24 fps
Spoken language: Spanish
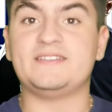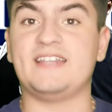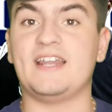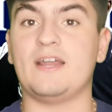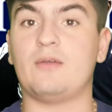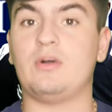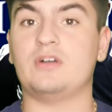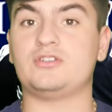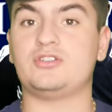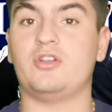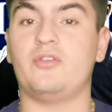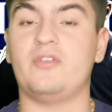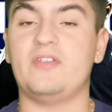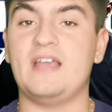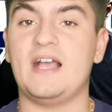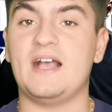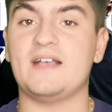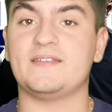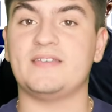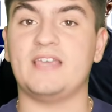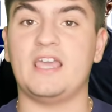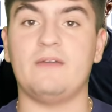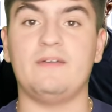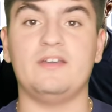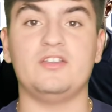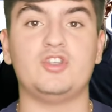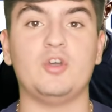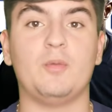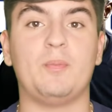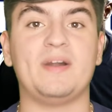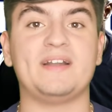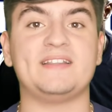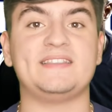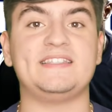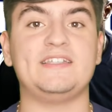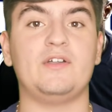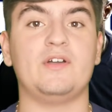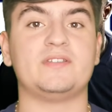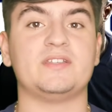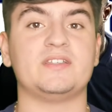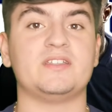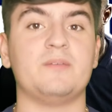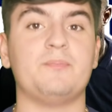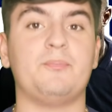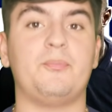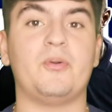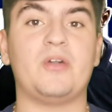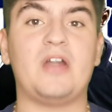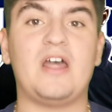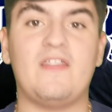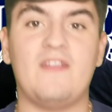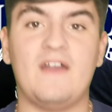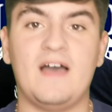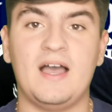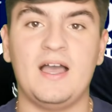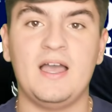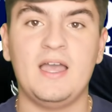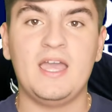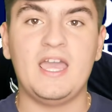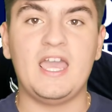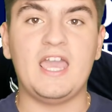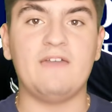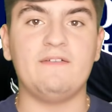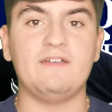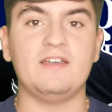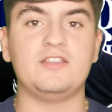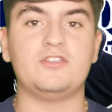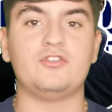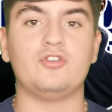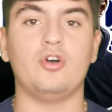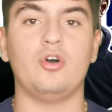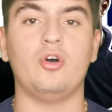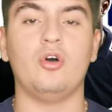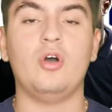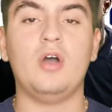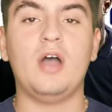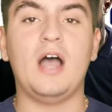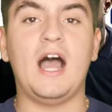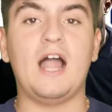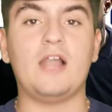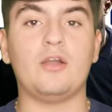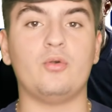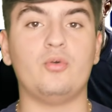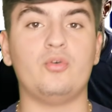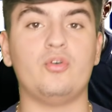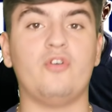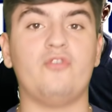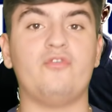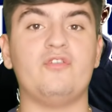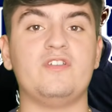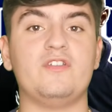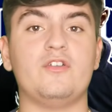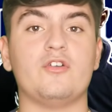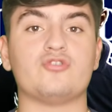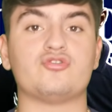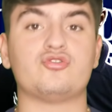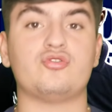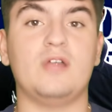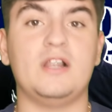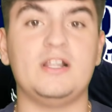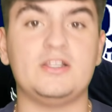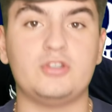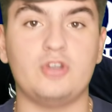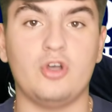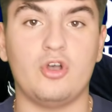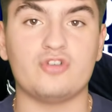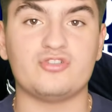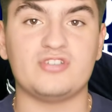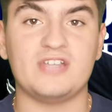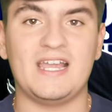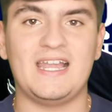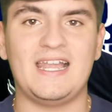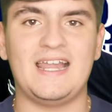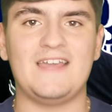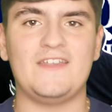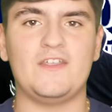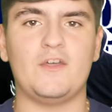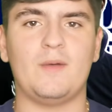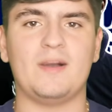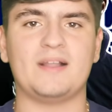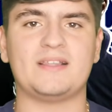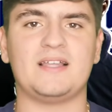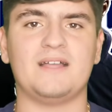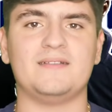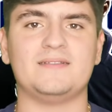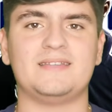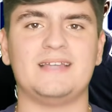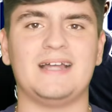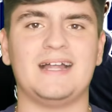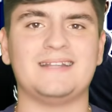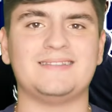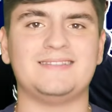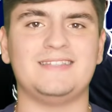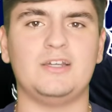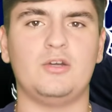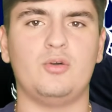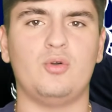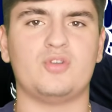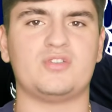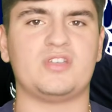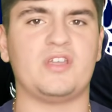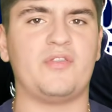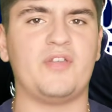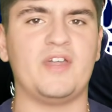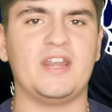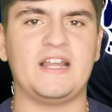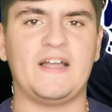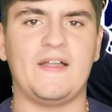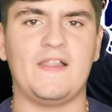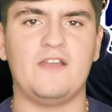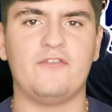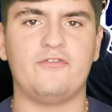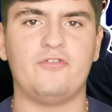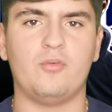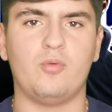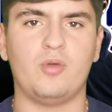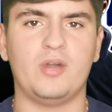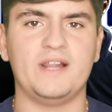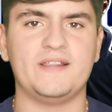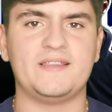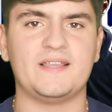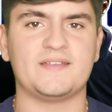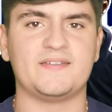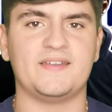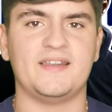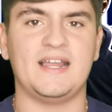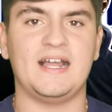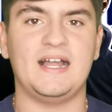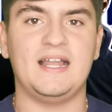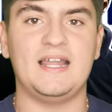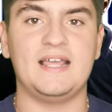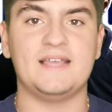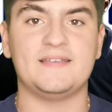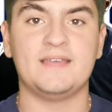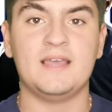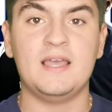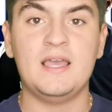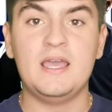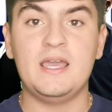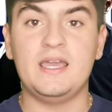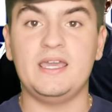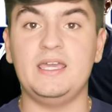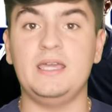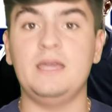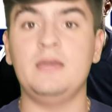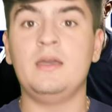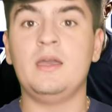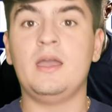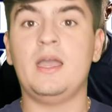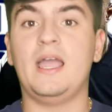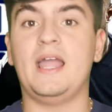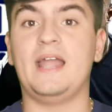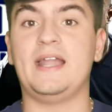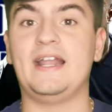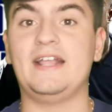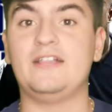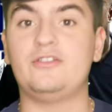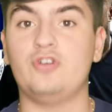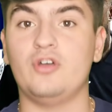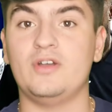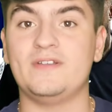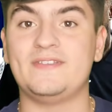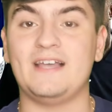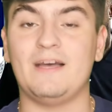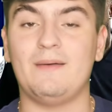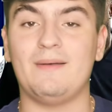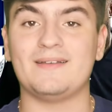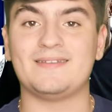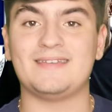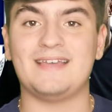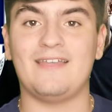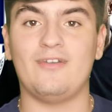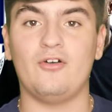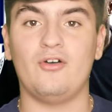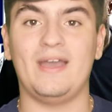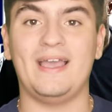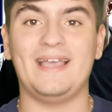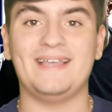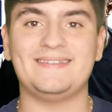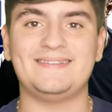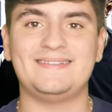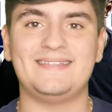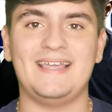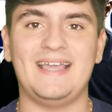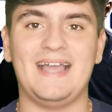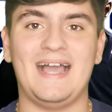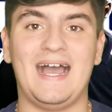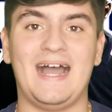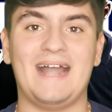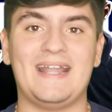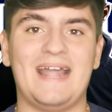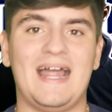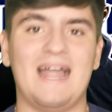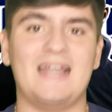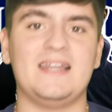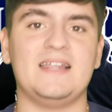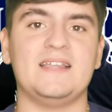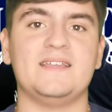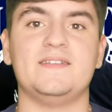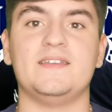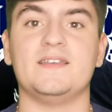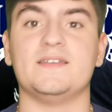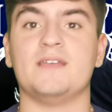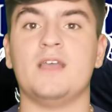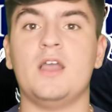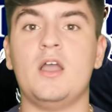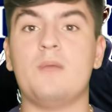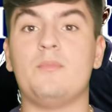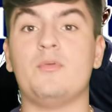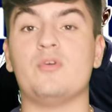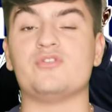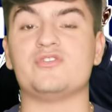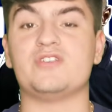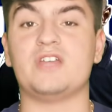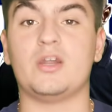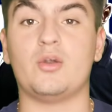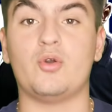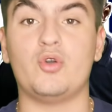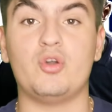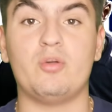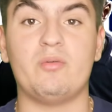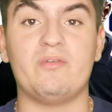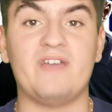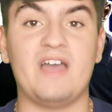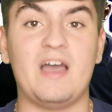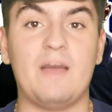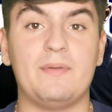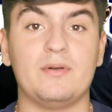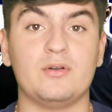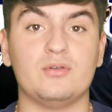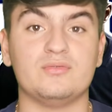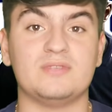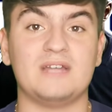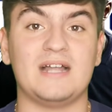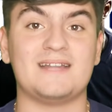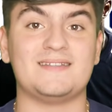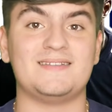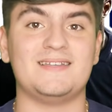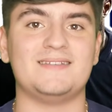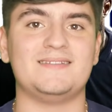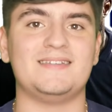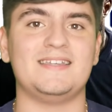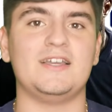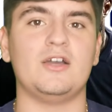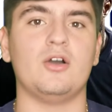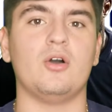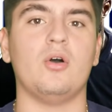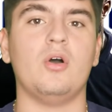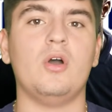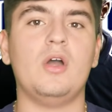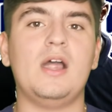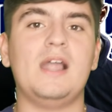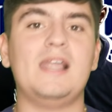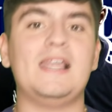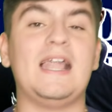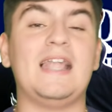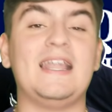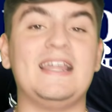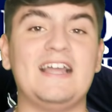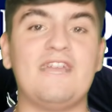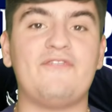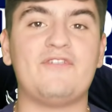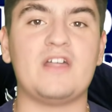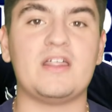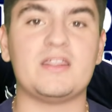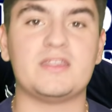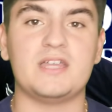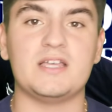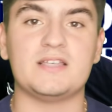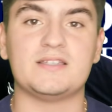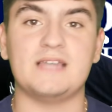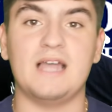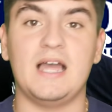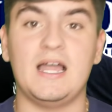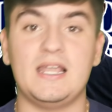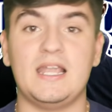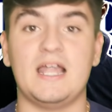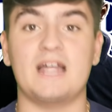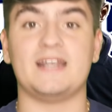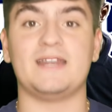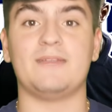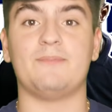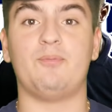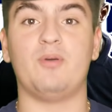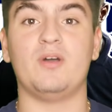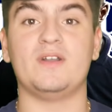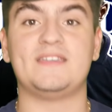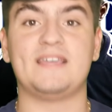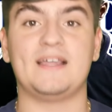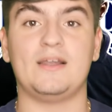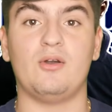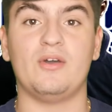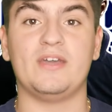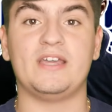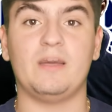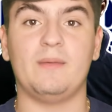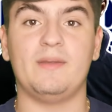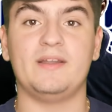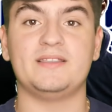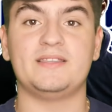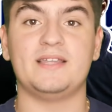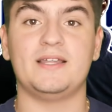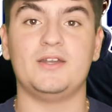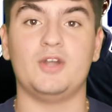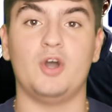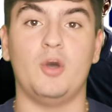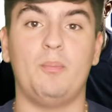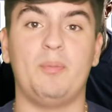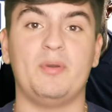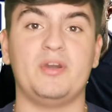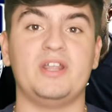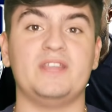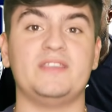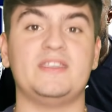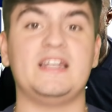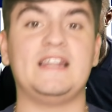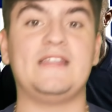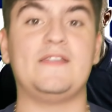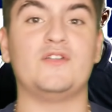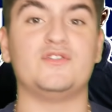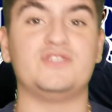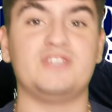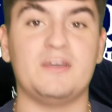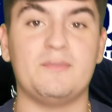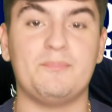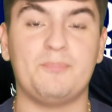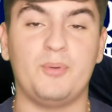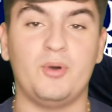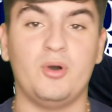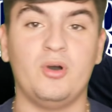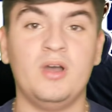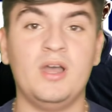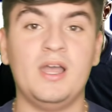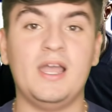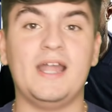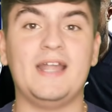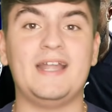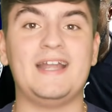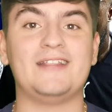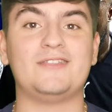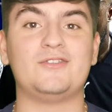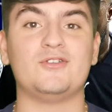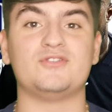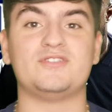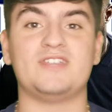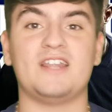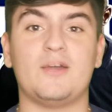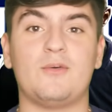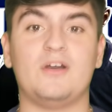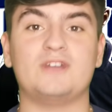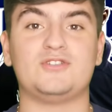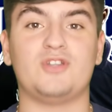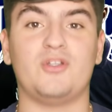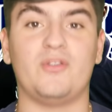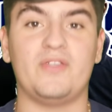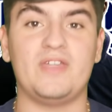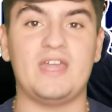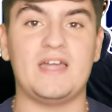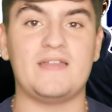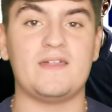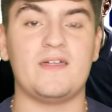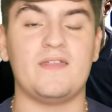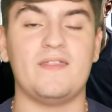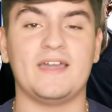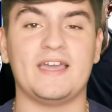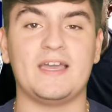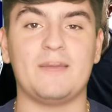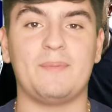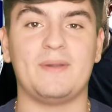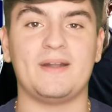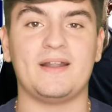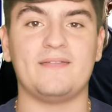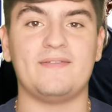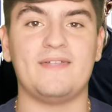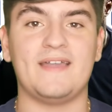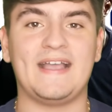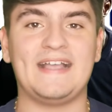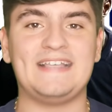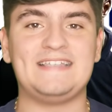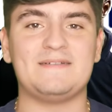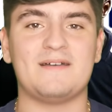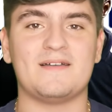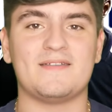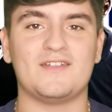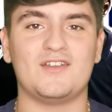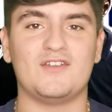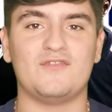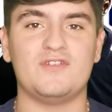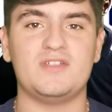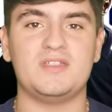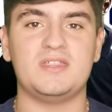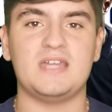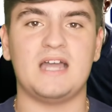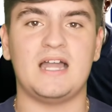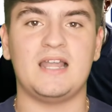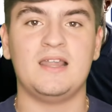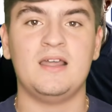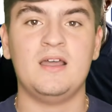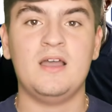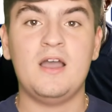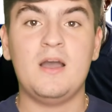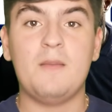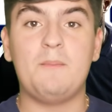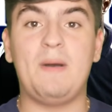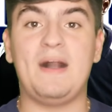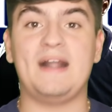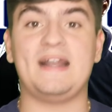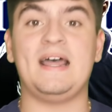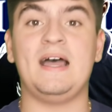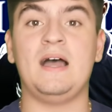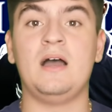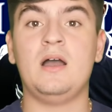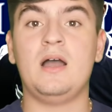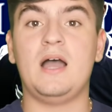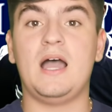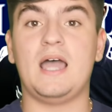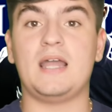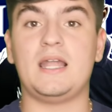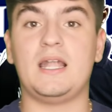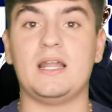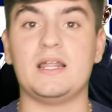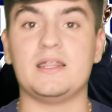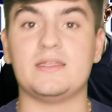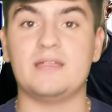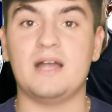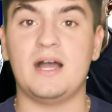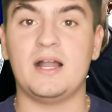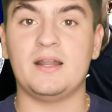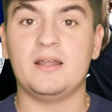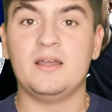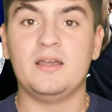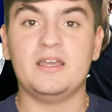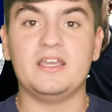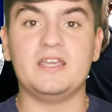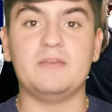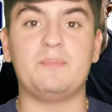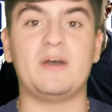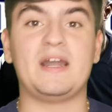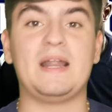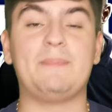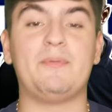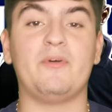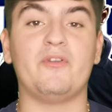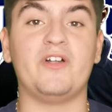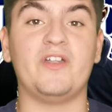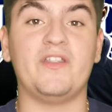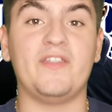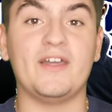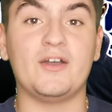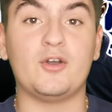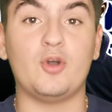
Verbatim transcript: 3-4 días, he visto partidos de esta temporada, he visto algunos vídeos sueltos, he leído bastantes artículos acerca del futbolista senegalés y en esto está basado este análisis. Por si alguno me deja preguntar si sigo la Liga Francesa, la respuesta lógicamente no, pero he tenido tiempo en estos 3-4 días desde que parecía que se iba a hacer oficial para analizar y para poder